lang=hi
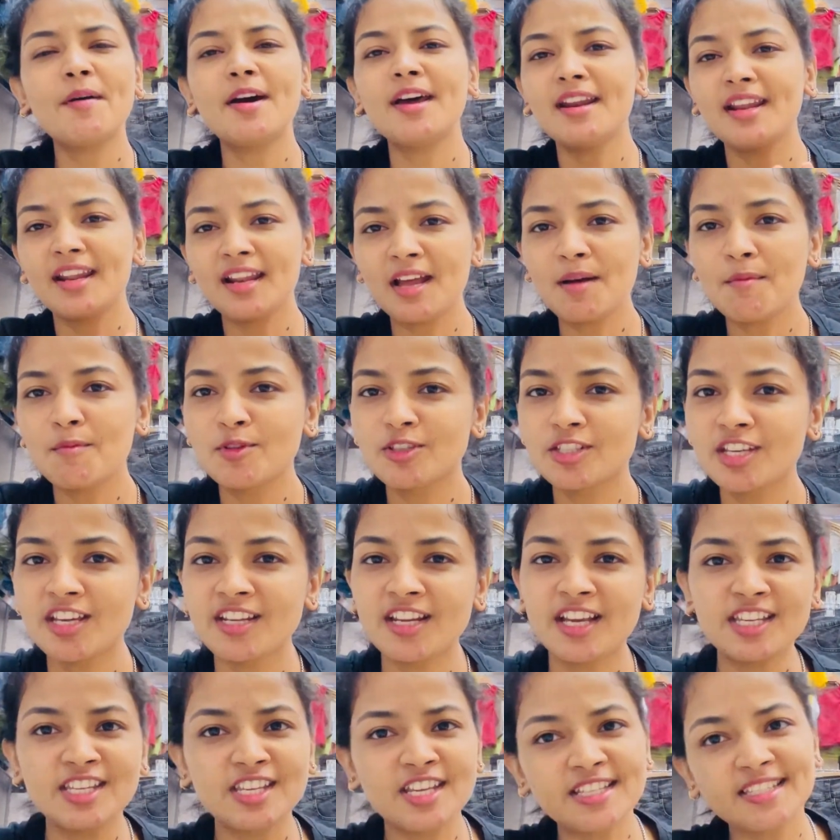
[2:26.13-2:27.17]
पर ना मुझे
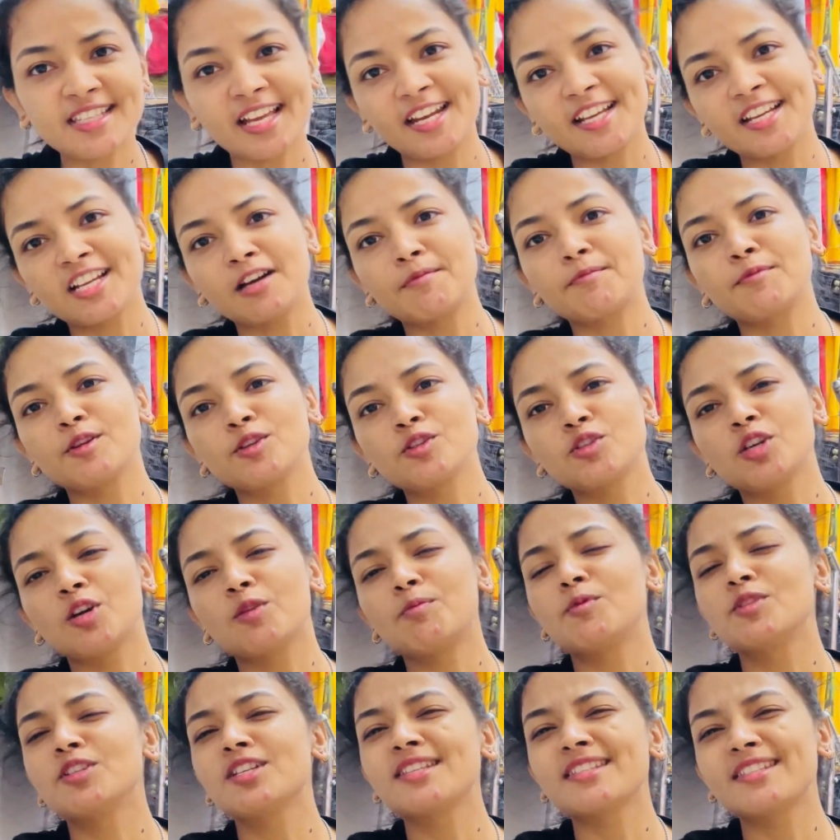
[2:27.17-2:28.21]
ना ये सारे कपड़े जो है
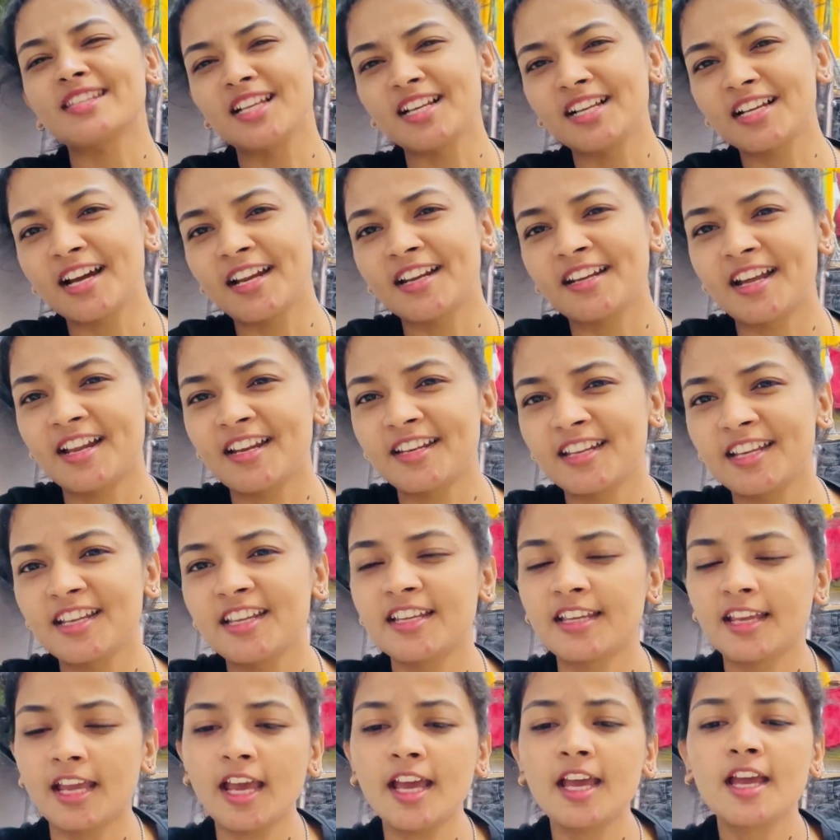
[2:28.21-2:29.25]
मुझे सेल करना
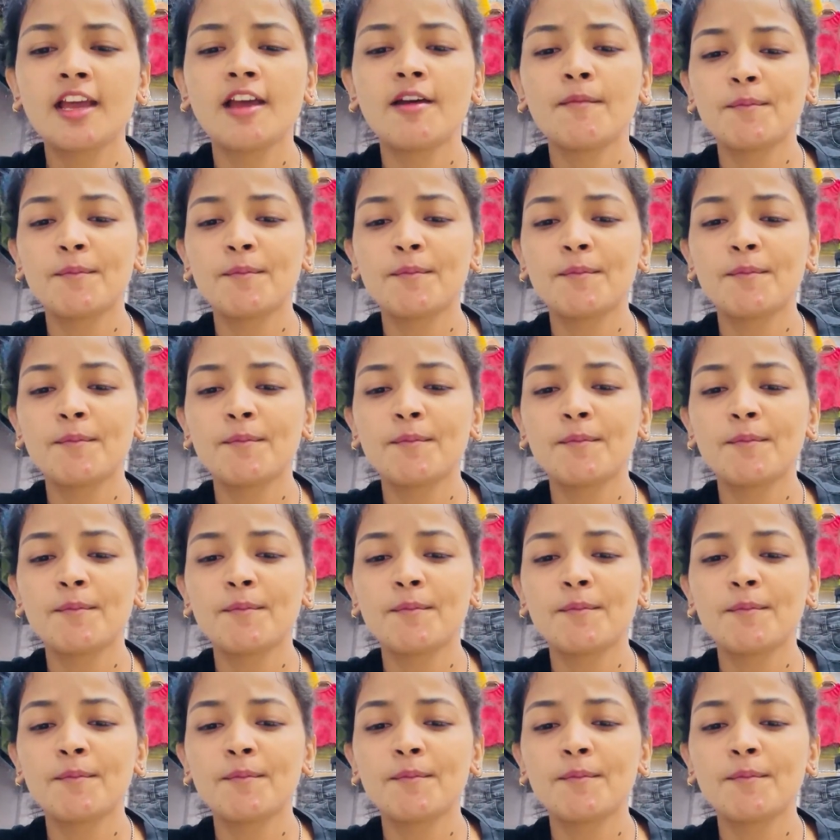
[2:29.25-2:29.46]
नहीं है